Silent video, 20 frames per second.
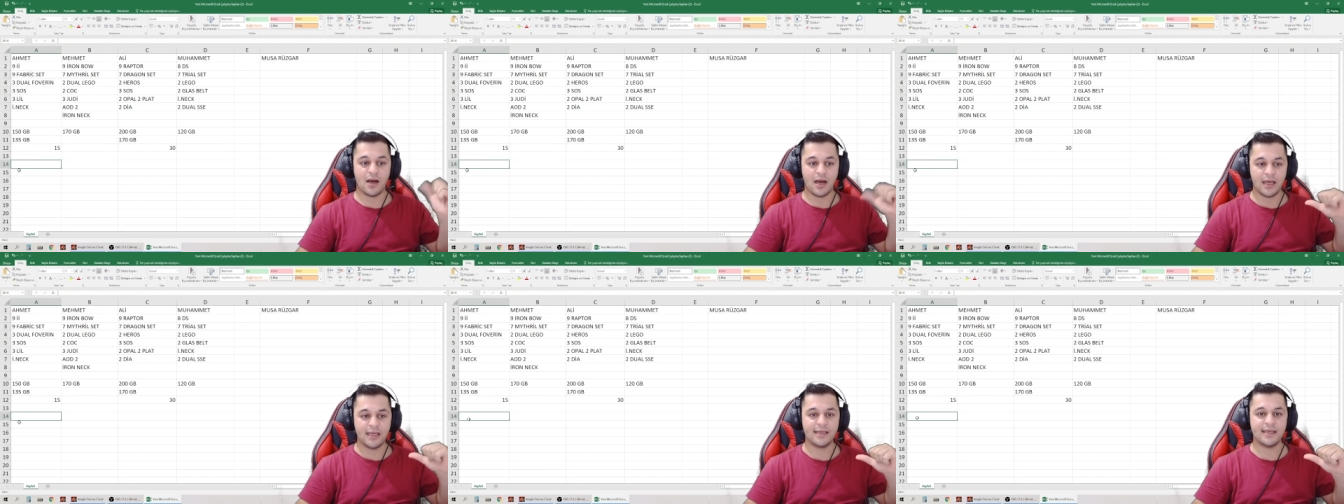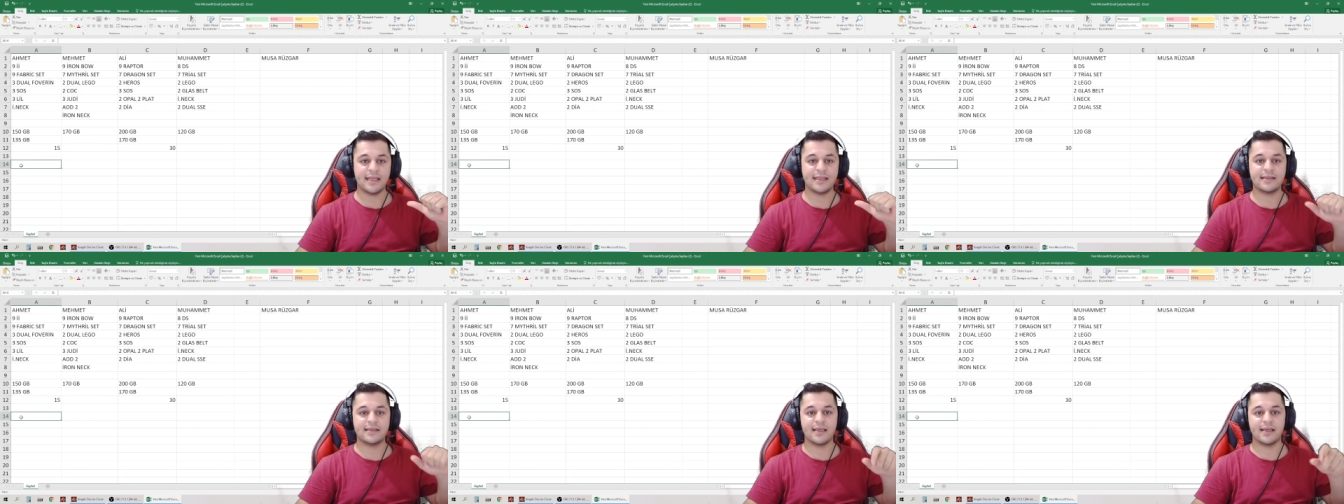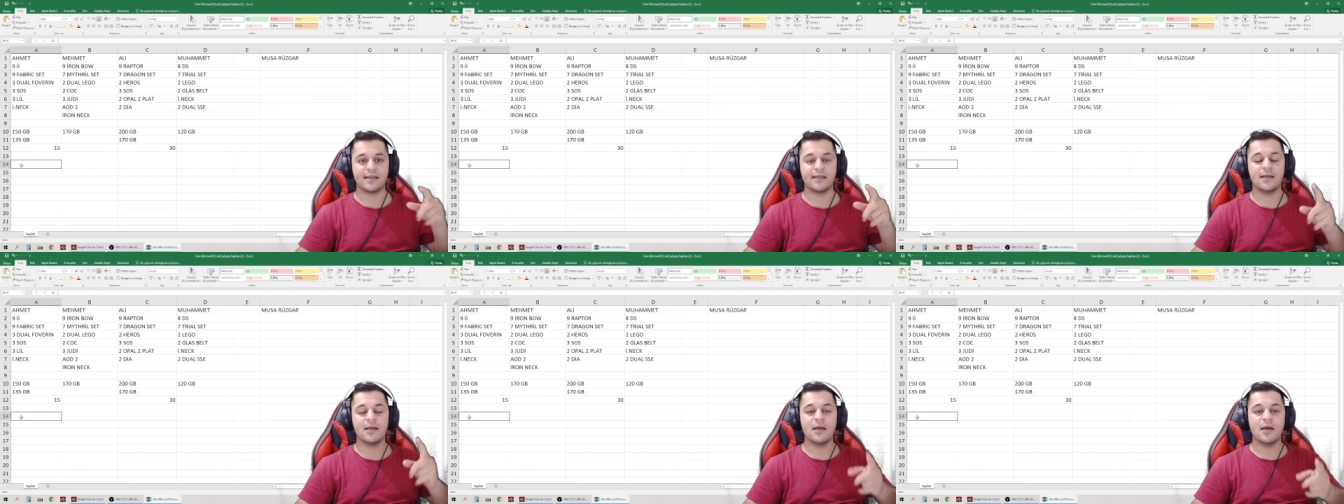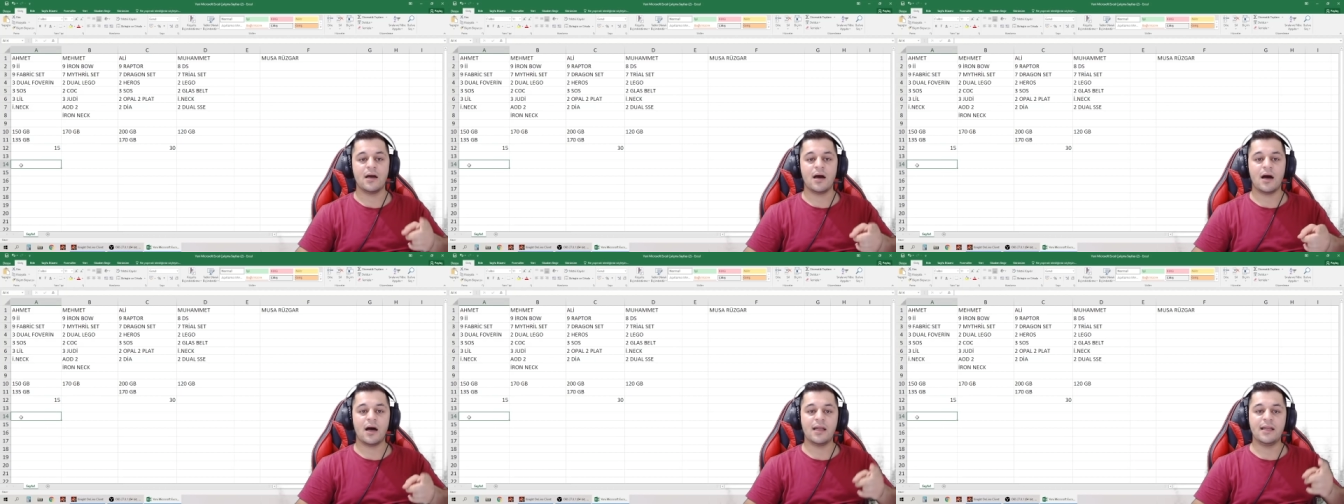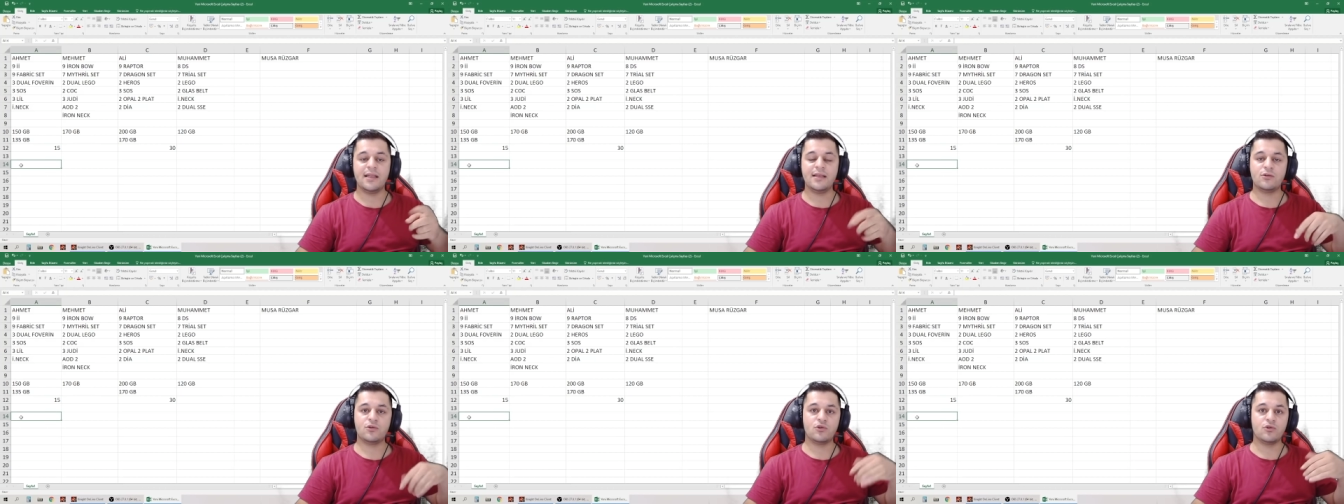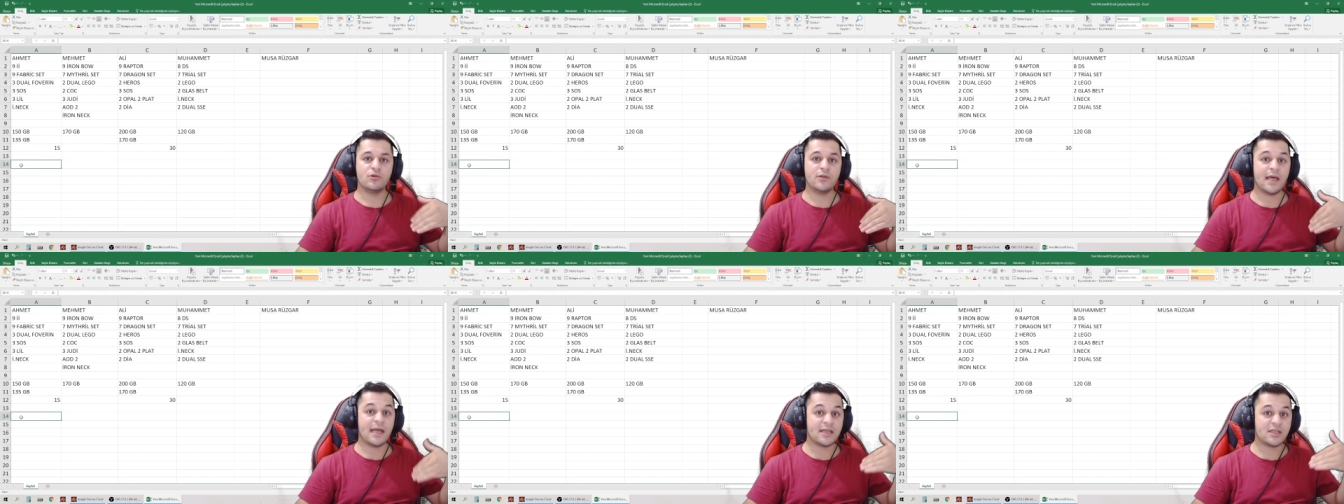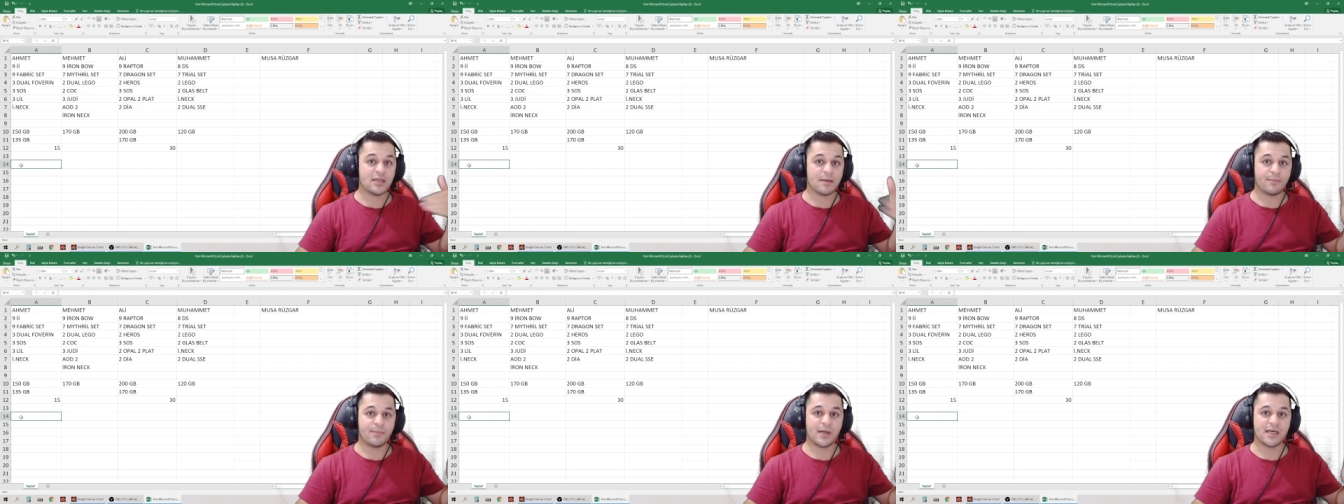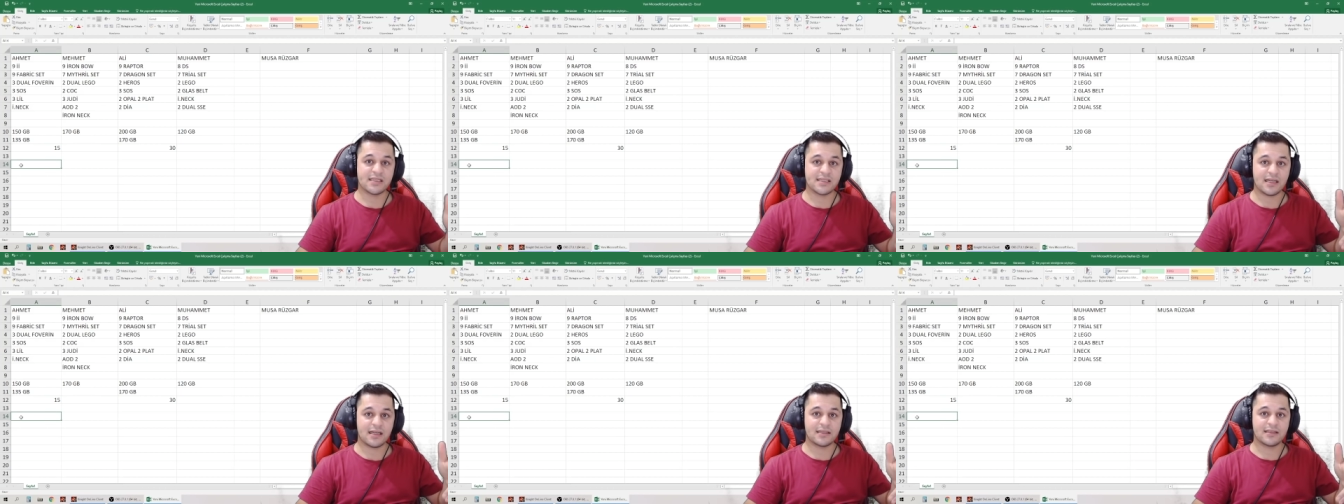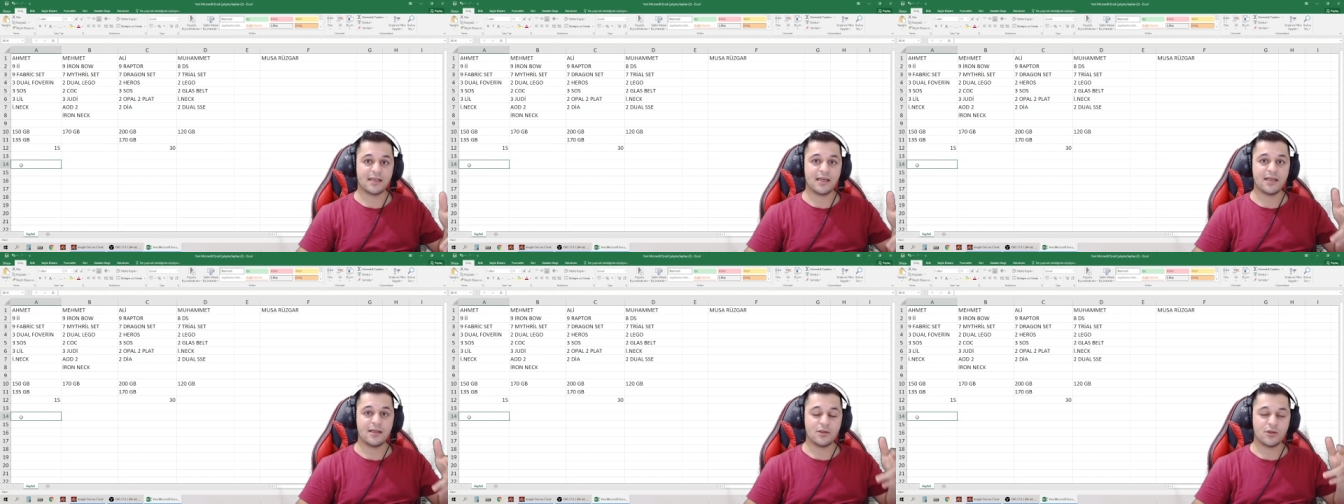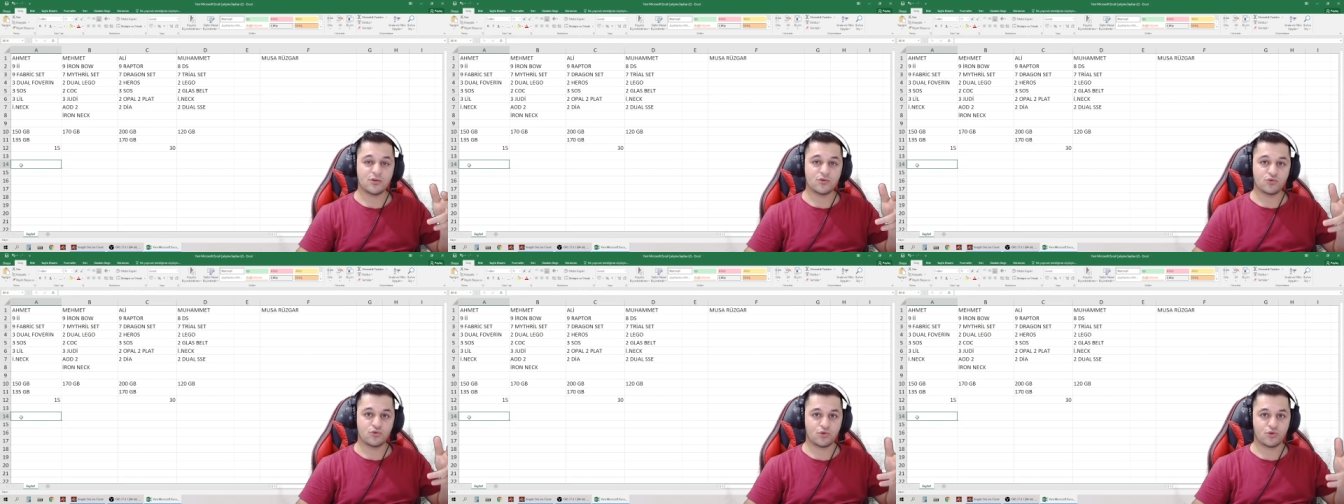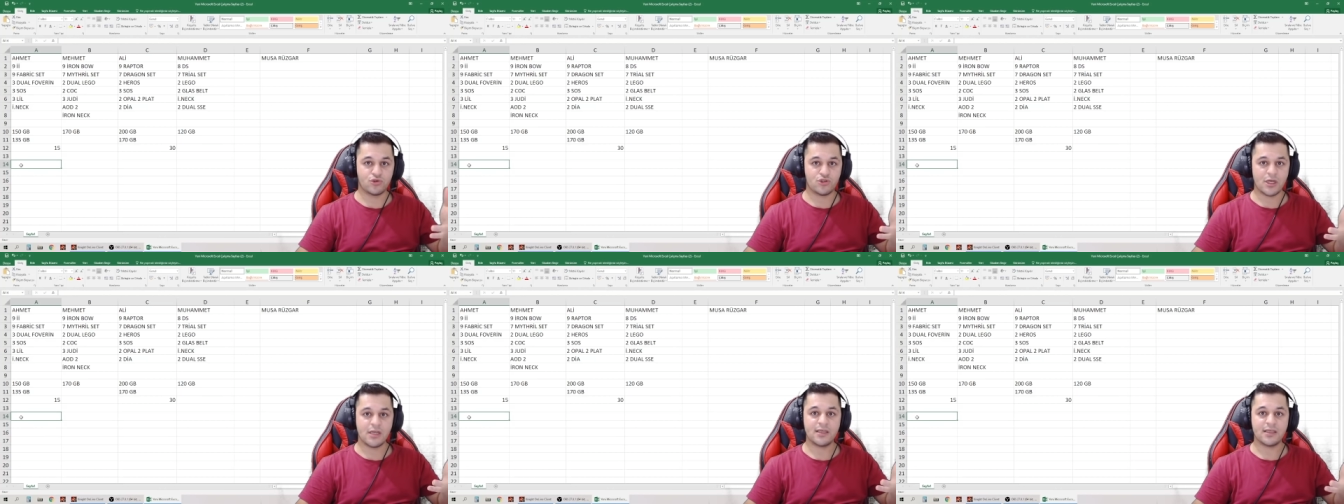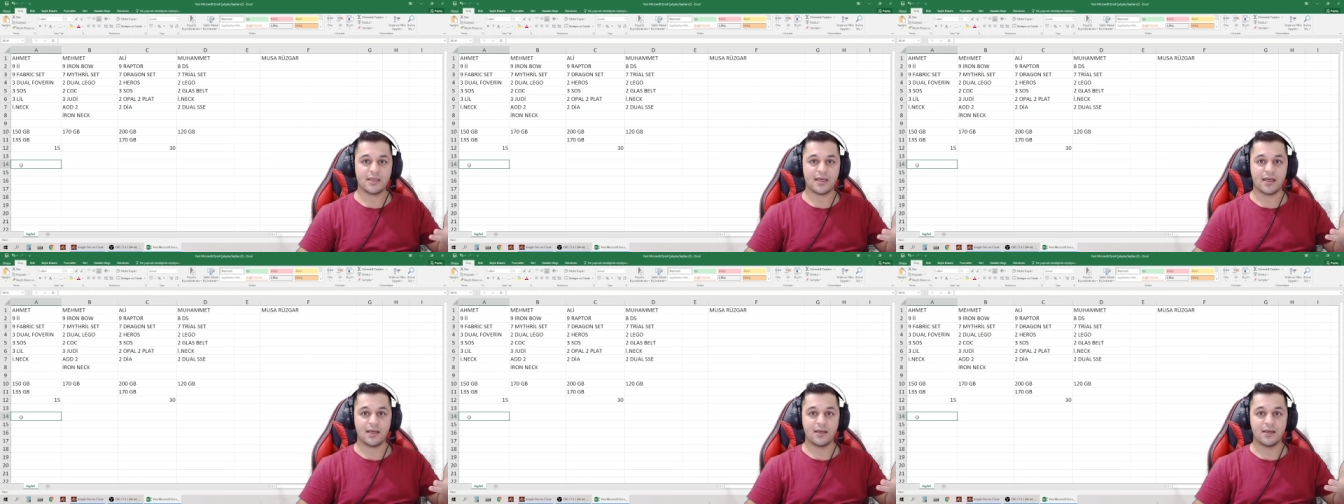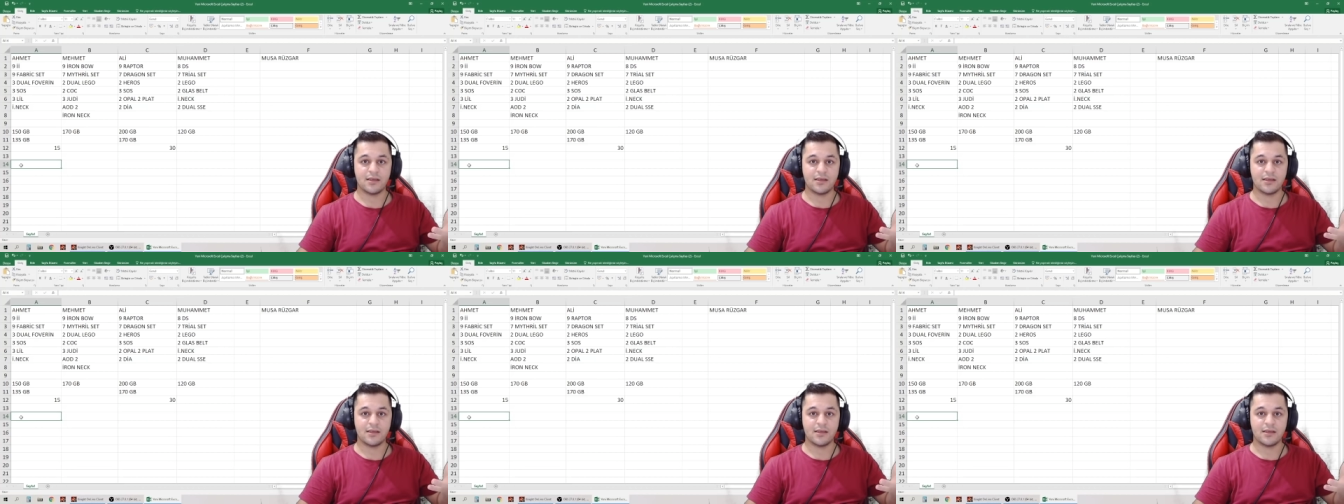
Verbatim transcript: Ayrıyetten Ali günlerce pazarda duracak ya.